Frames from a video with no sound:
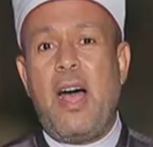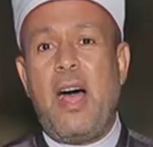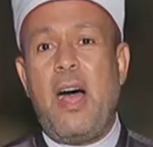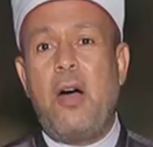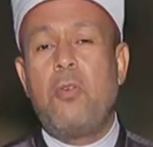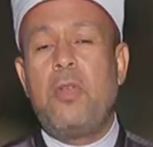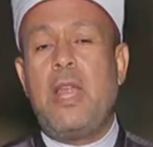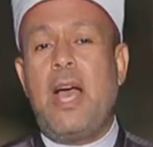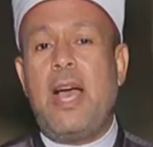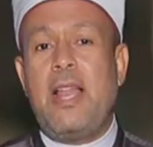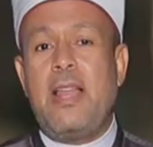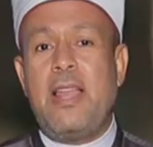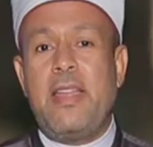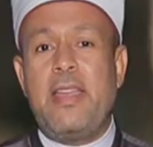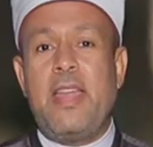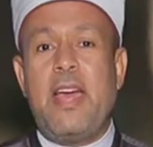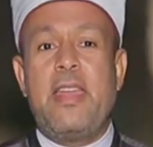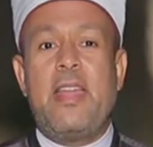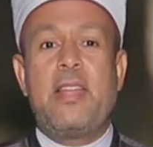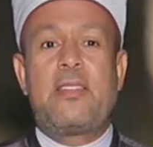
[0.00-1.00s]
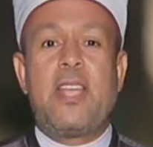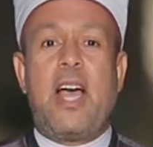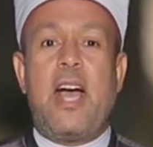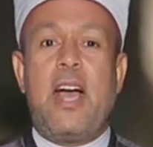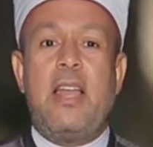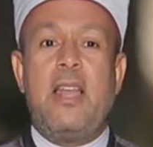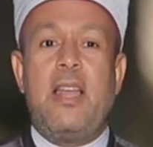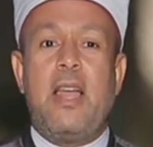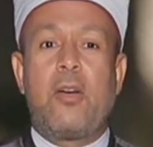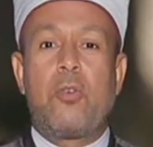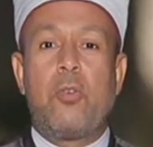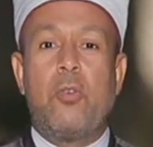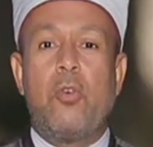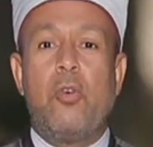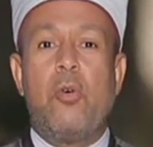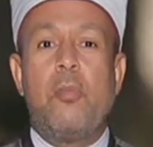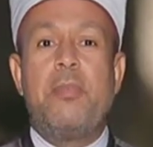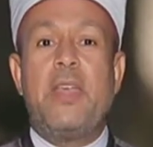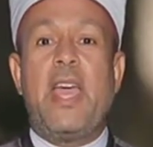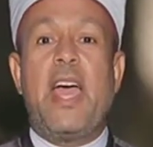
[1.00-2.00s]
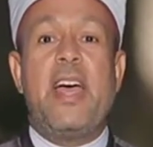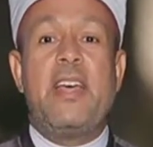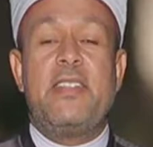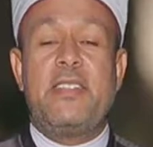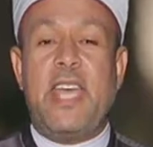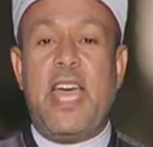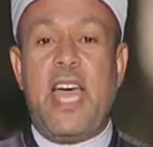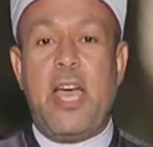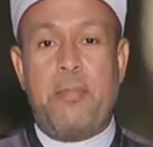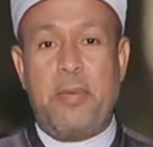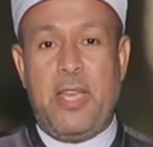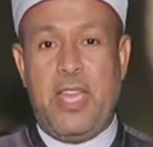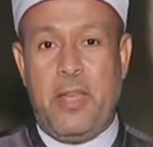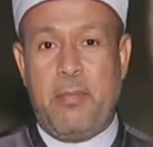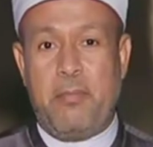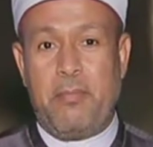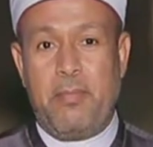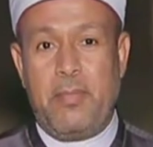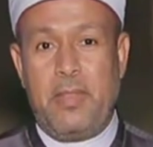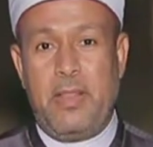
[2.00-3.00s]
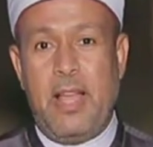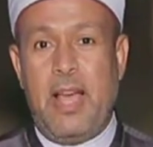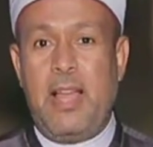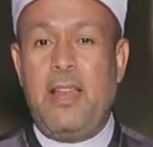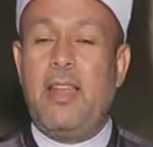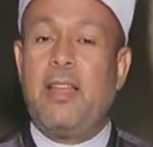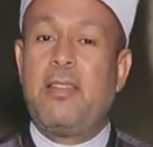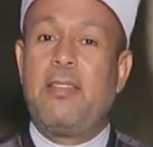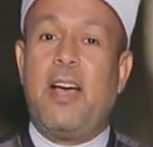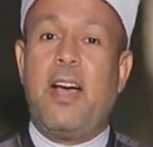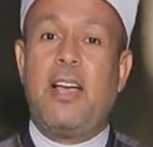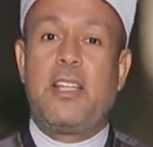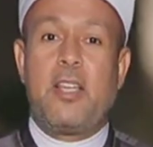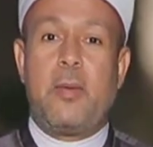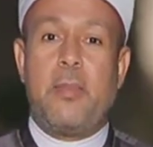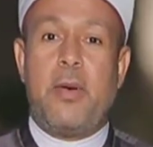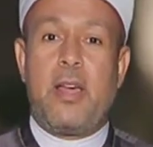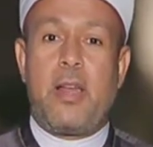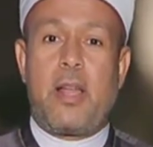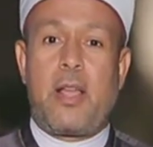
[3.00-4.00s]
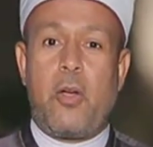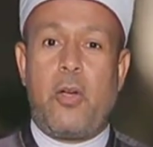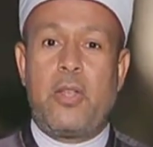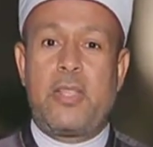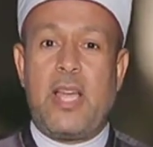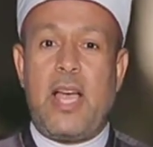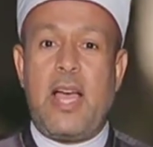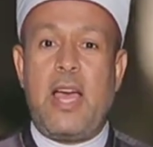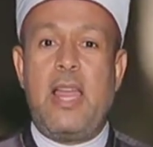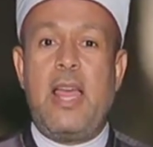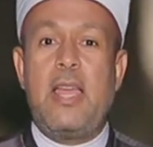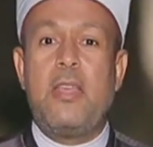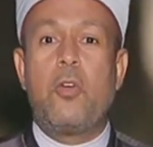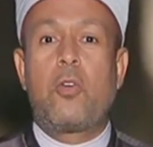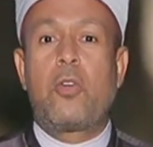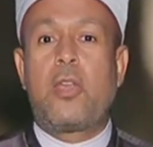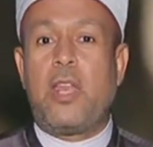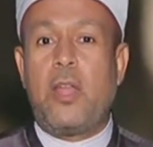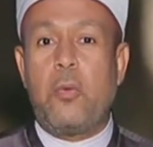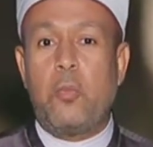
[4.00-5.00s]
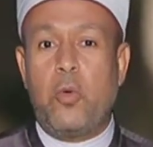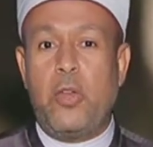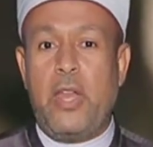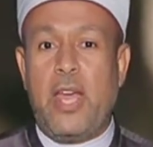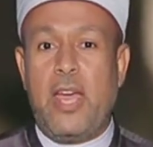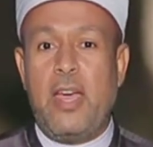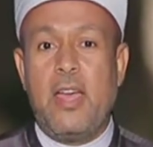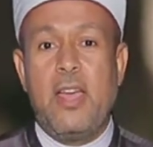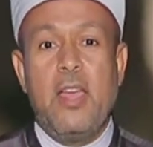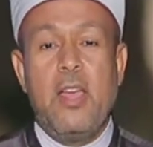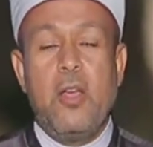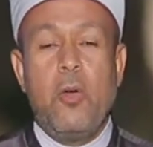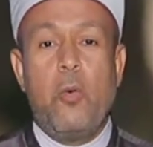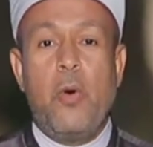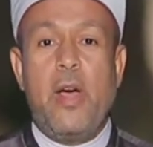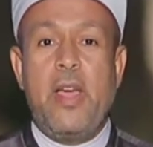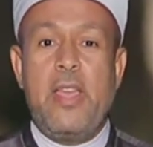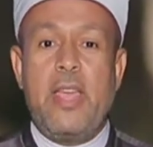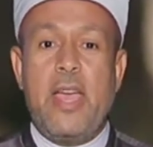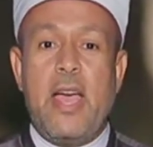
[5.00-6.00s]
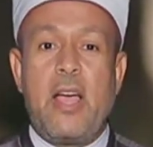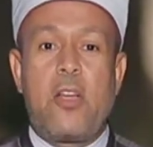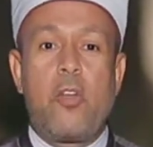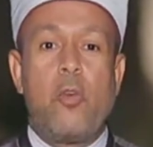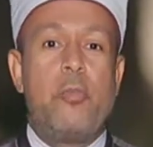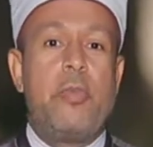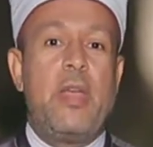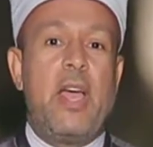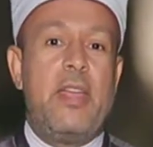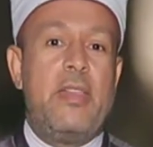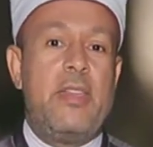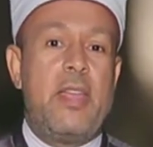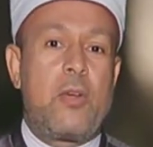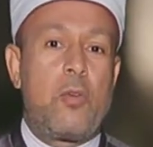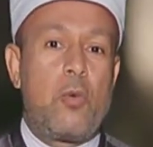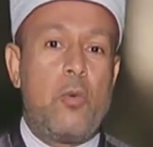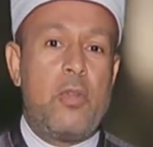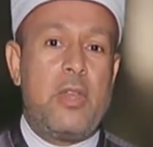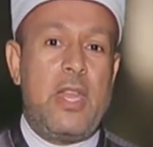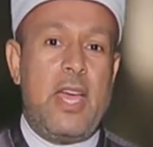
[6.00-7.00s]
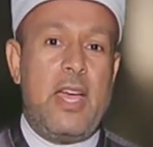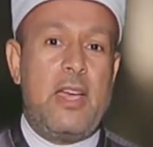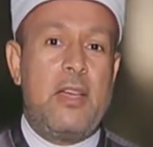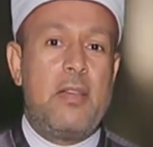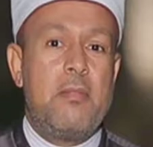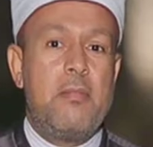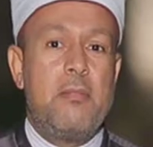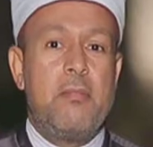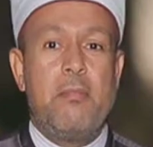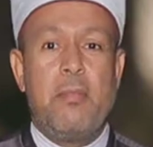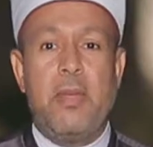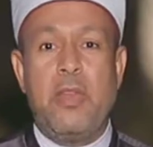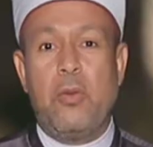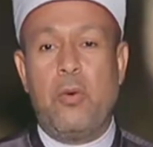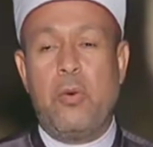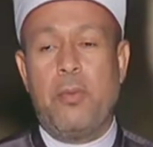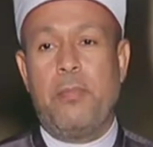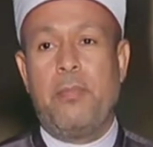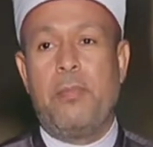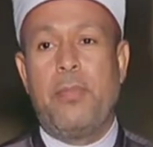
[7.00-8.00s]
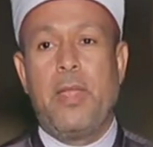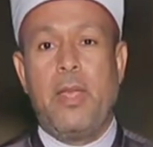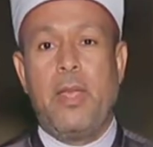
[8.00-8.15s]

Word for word: أو لعلنا نتعلق بأهدابهم لعل الله تبارك وتعالى يكرمنا وإياكم بأن نكون منهم